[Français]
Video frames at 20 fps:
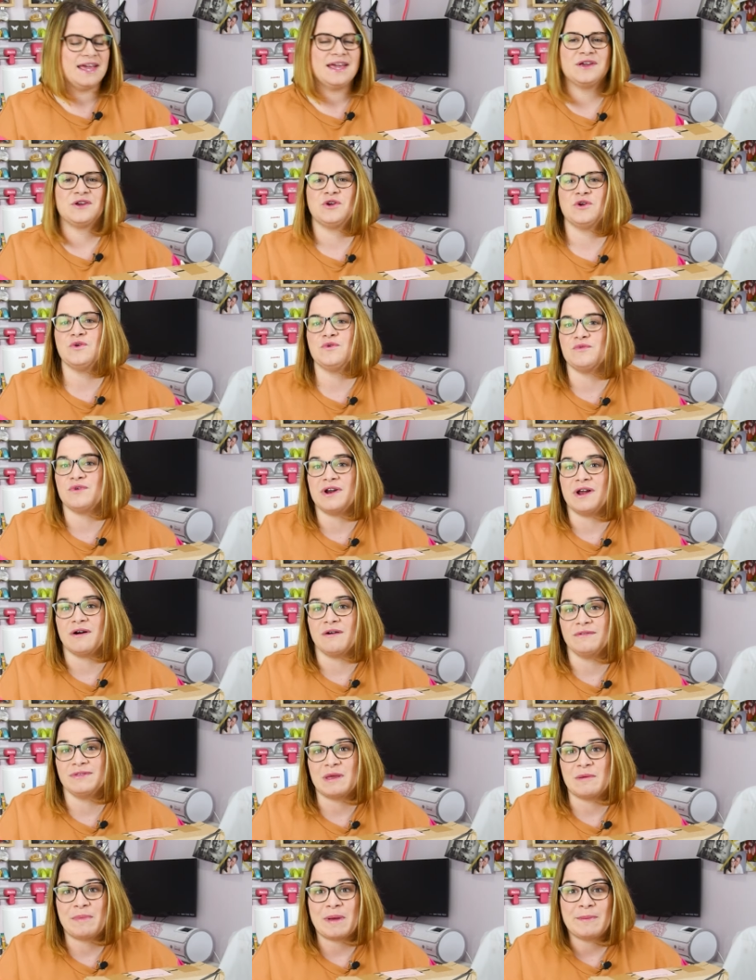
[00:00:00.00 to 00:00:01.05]
et que voilà, on
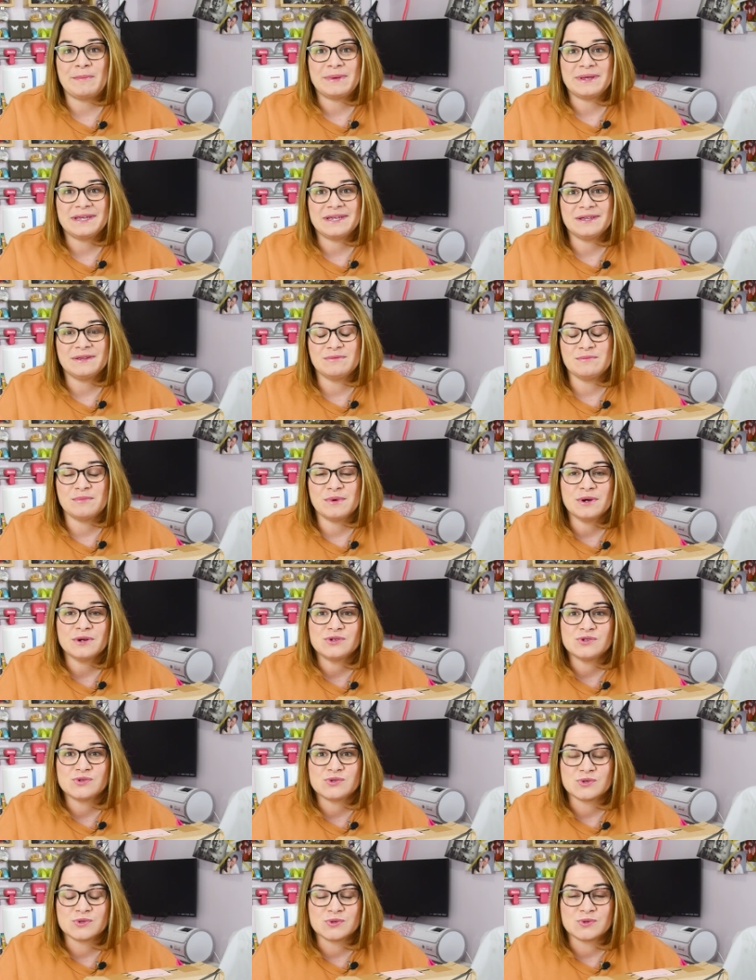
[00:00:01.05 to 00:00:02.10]
n'a pas payé une
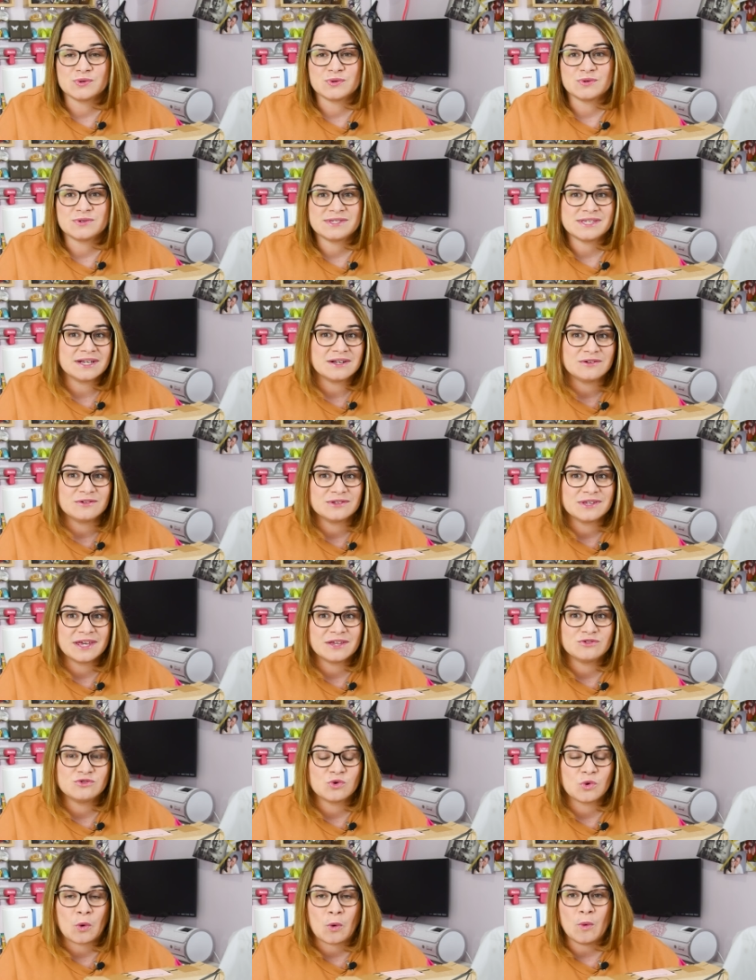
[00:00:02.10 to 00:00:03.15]
box
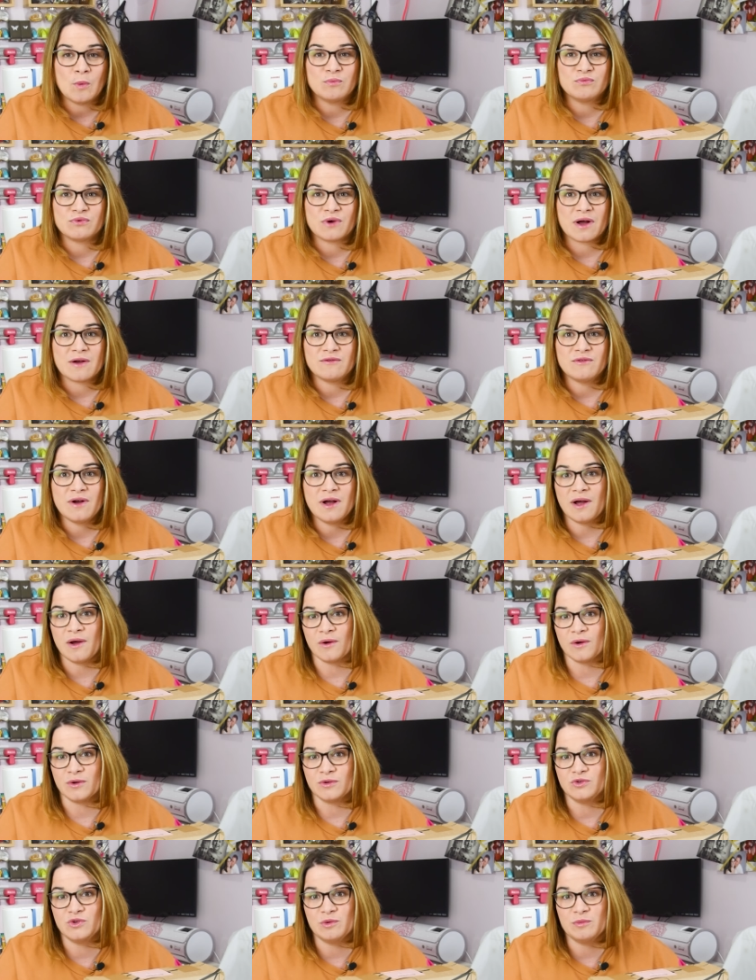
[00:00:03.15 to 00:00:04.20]
54 euh, euros pour avoir
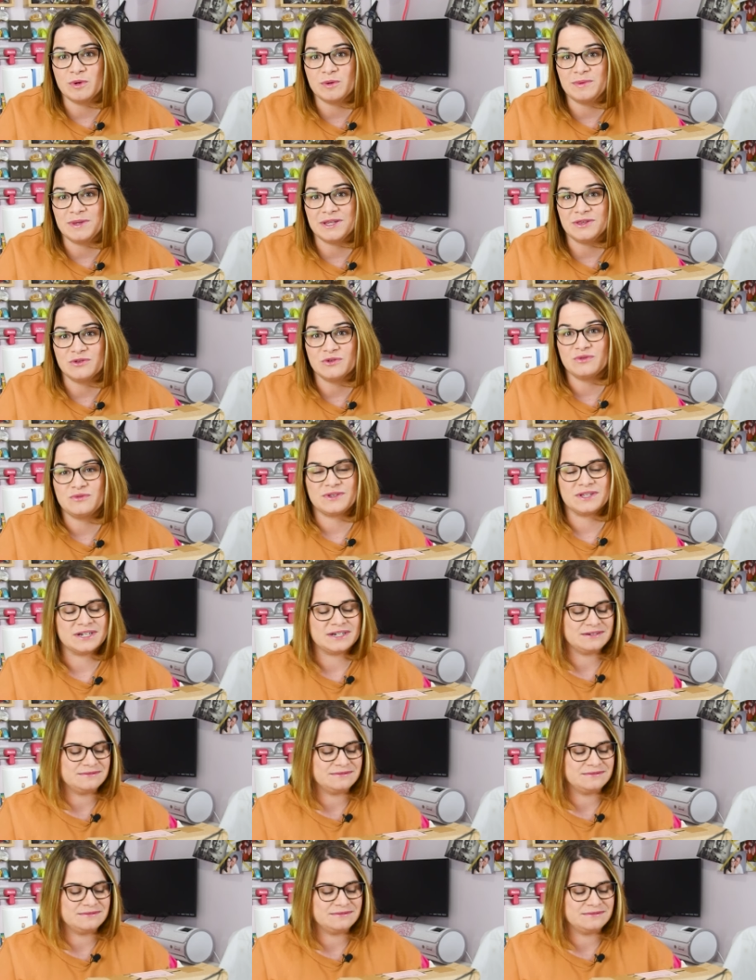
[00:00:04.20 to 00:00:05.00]
euh, deux bobines de fil.